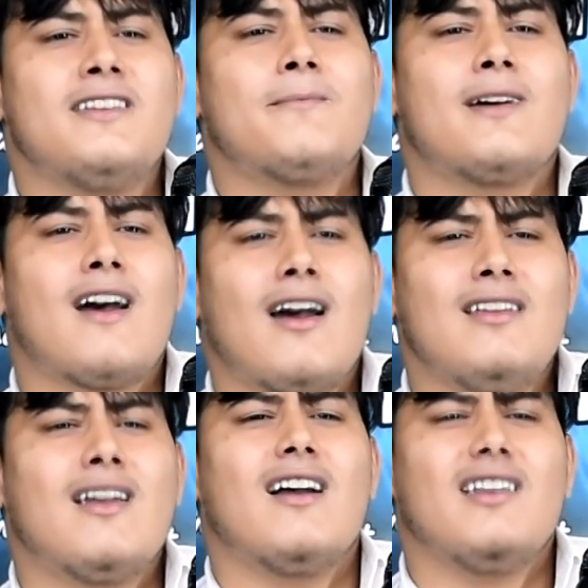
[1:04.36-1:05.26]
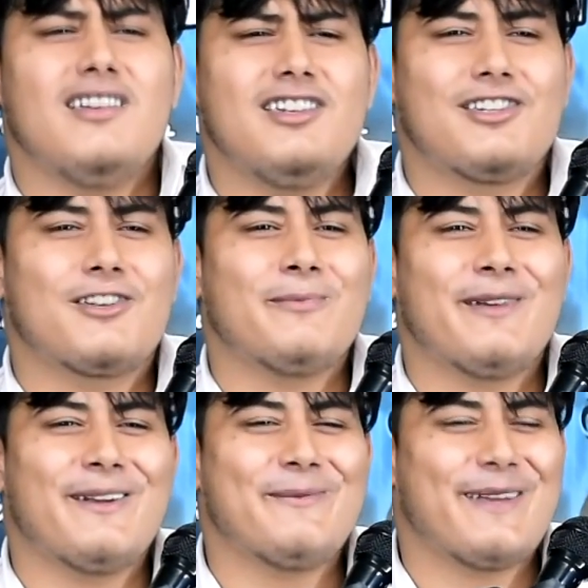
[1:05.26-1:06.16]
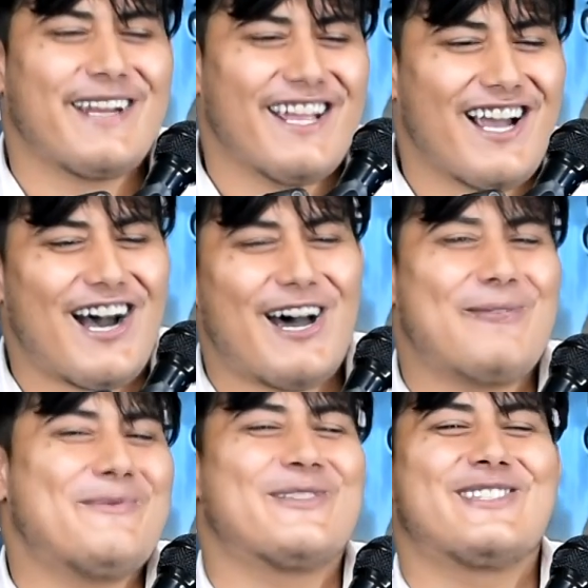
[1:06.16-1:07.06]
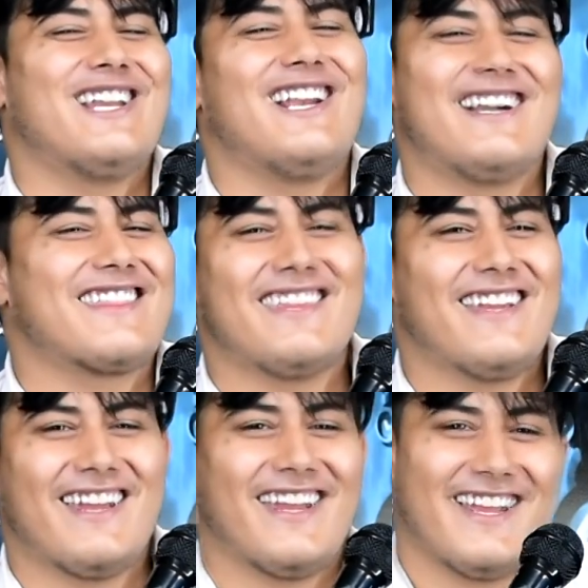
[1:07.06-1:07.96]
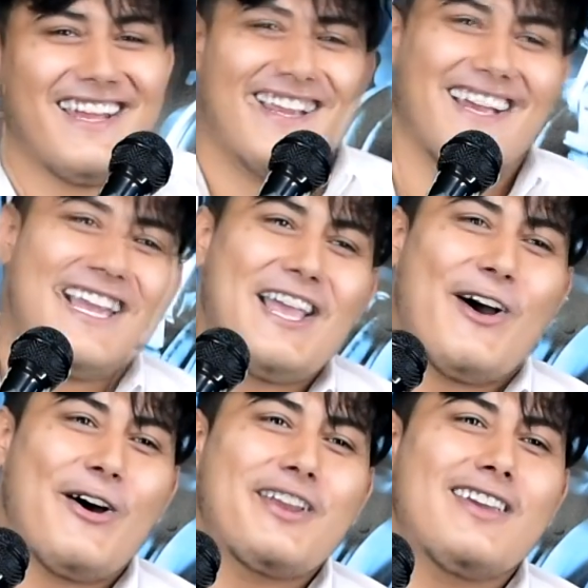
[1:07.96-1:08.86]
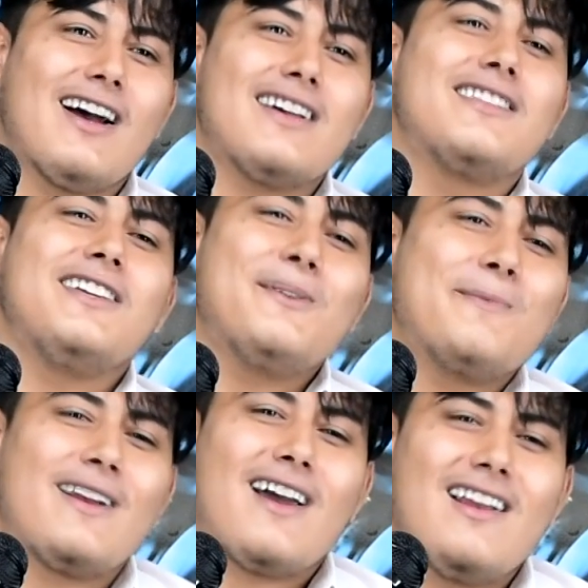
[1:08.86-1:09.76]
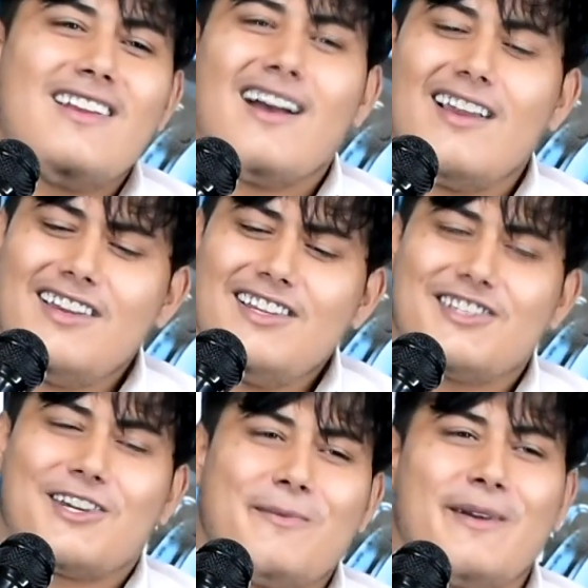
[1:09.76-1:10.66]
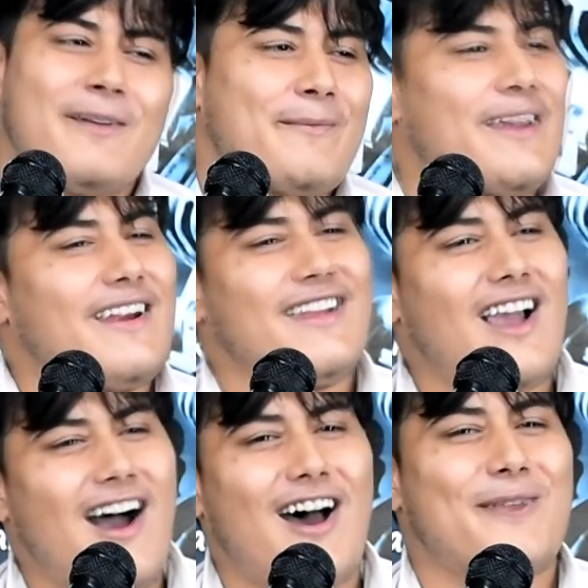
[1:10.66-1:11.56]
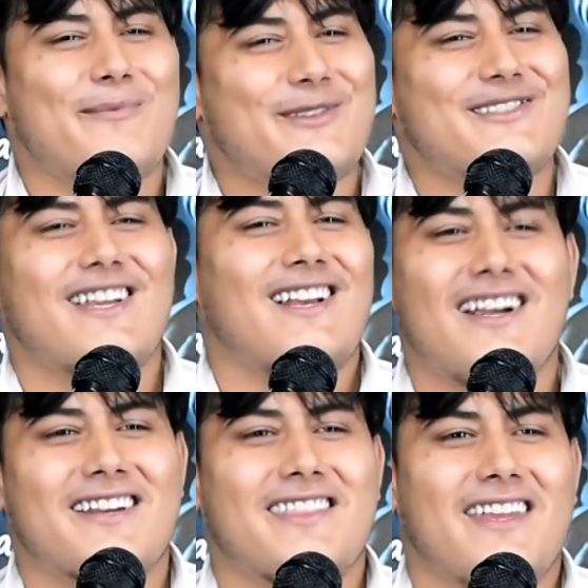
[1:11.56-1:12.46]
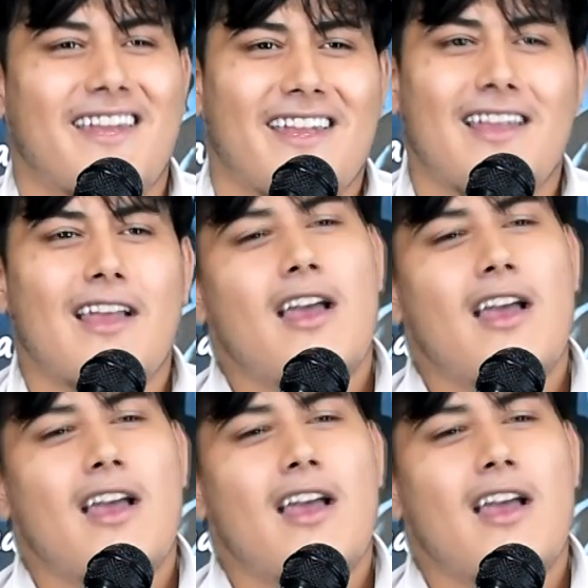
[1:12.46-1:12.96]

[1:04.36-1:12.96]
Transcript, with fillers: दीन बना लिया इश्क में मेरे यार मुझसे लड़ते हैं और क्या दीन बना लिया इश्क में मेरे यार मुझसे लड़ते हैं